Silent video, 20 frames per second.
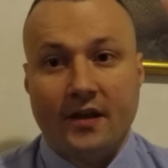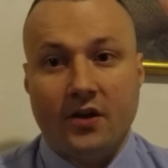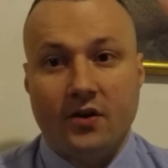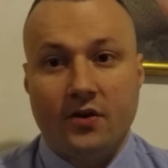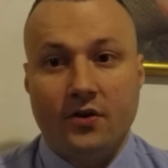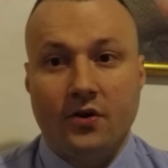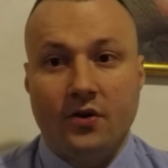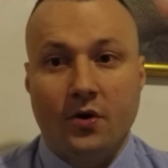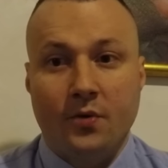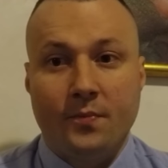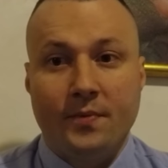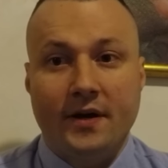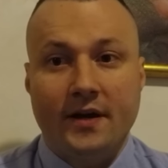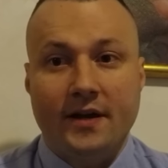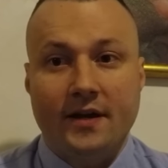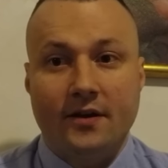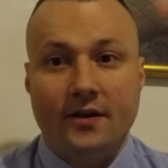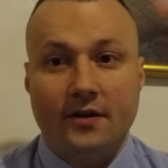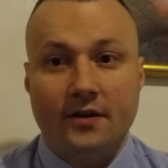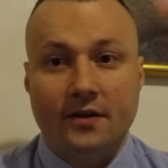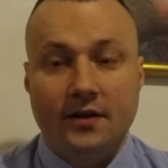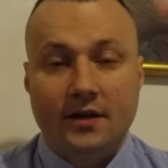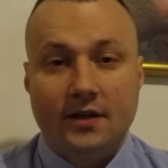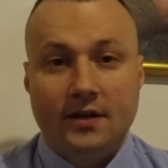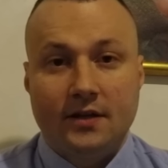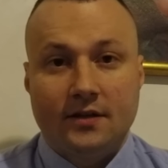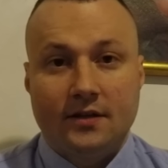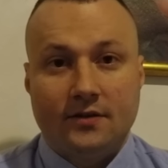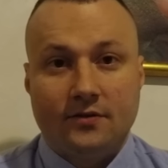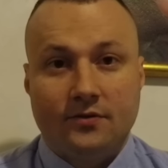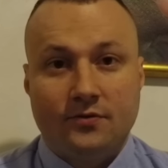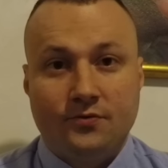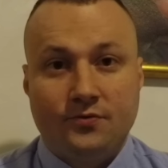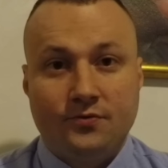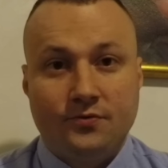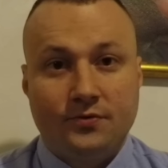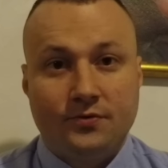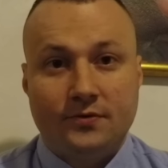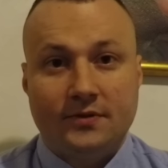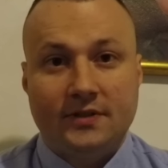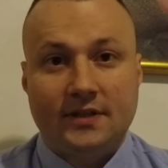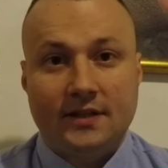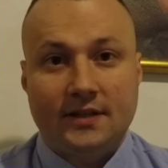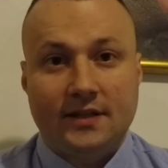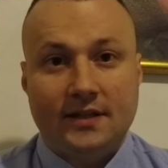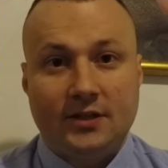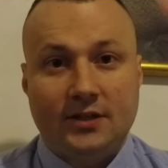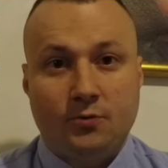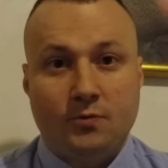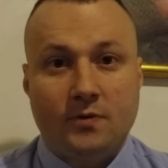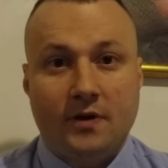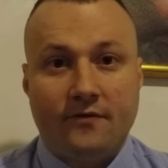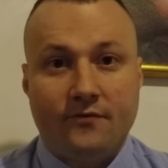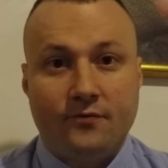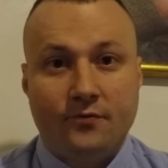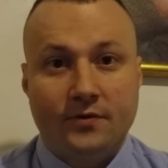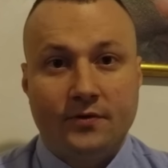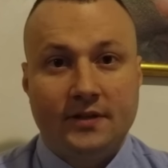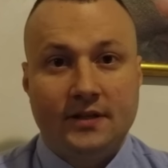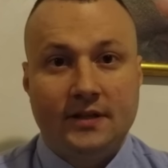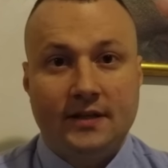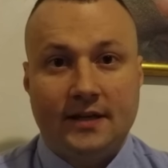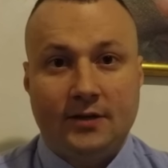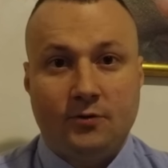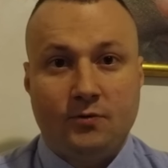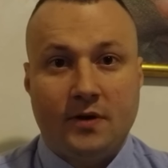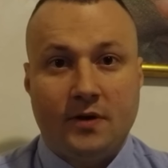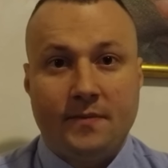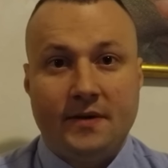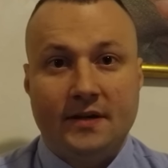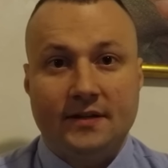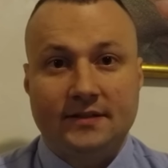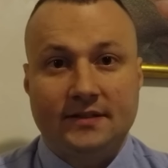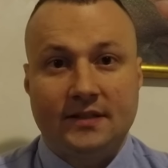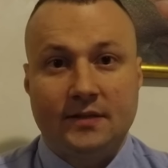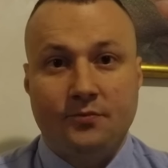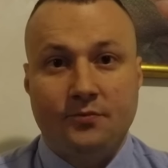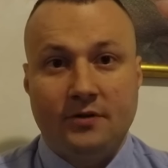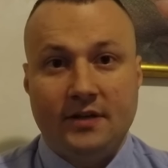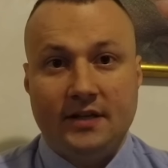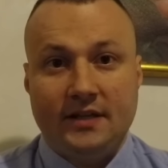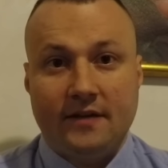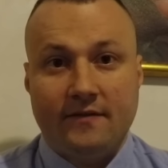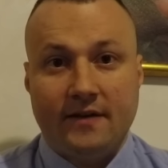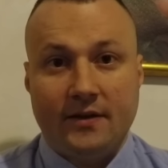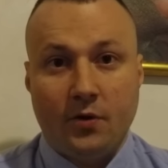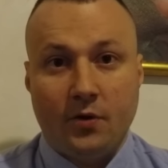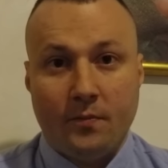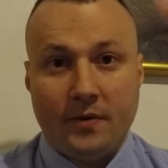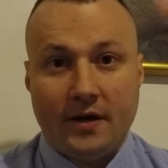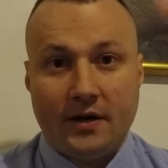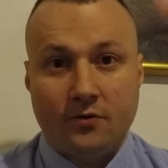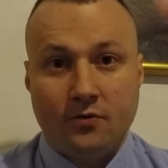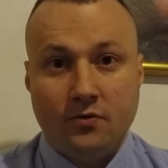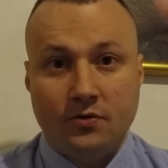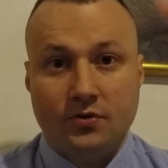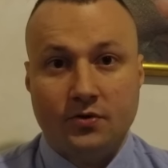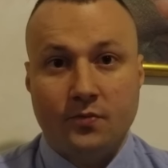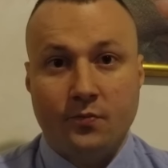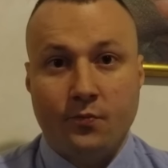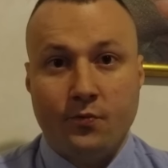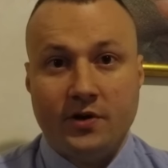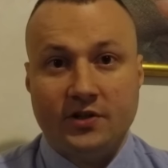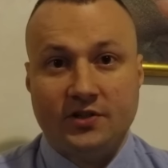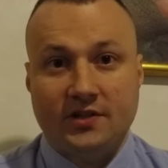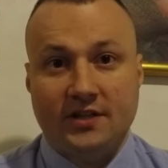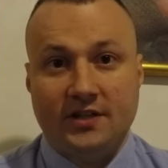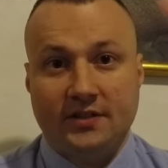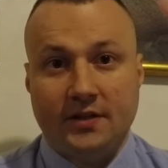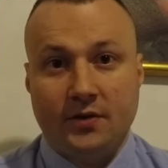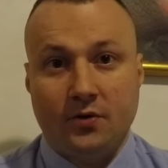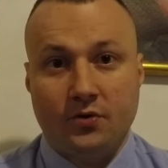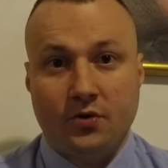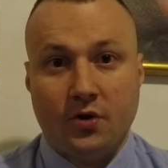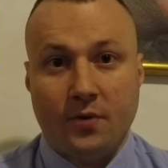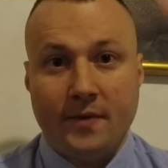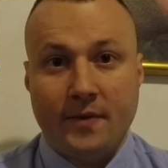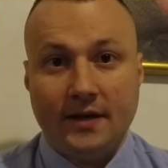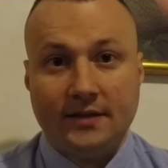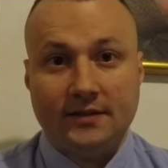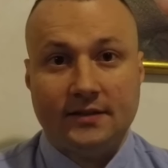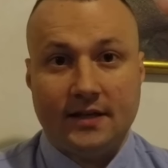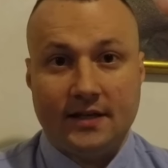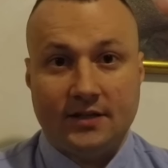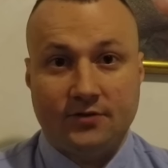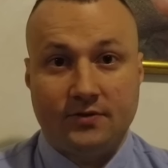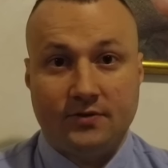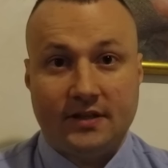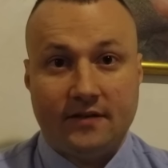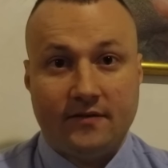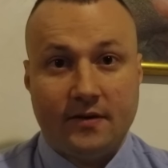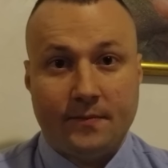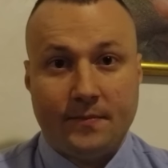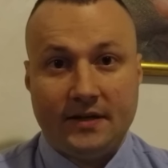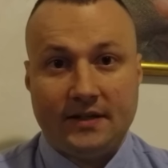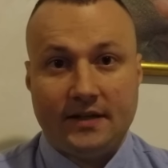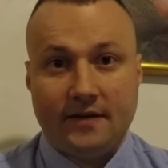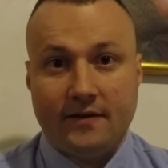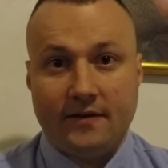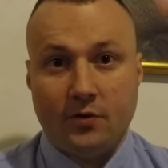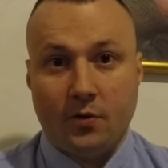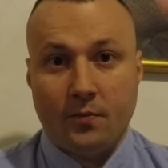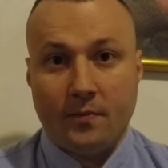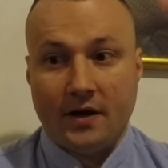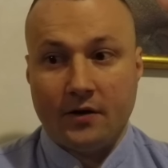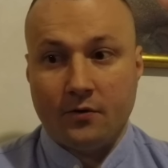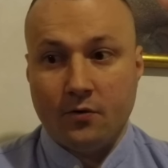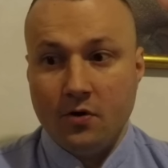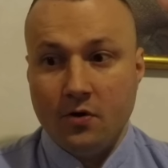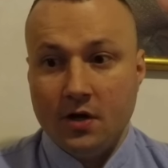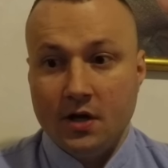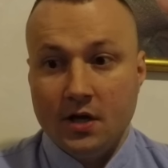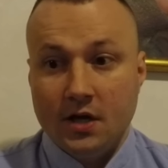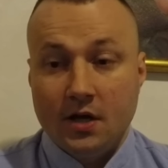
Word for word: euh, auprès euh, d'une société qui lui a fourni et qui lui a bien stipulé qu'il y avait un embargo, que moi, je l'ai acheté dans le commerce et je ne savais pas qu'il y avait un embargo.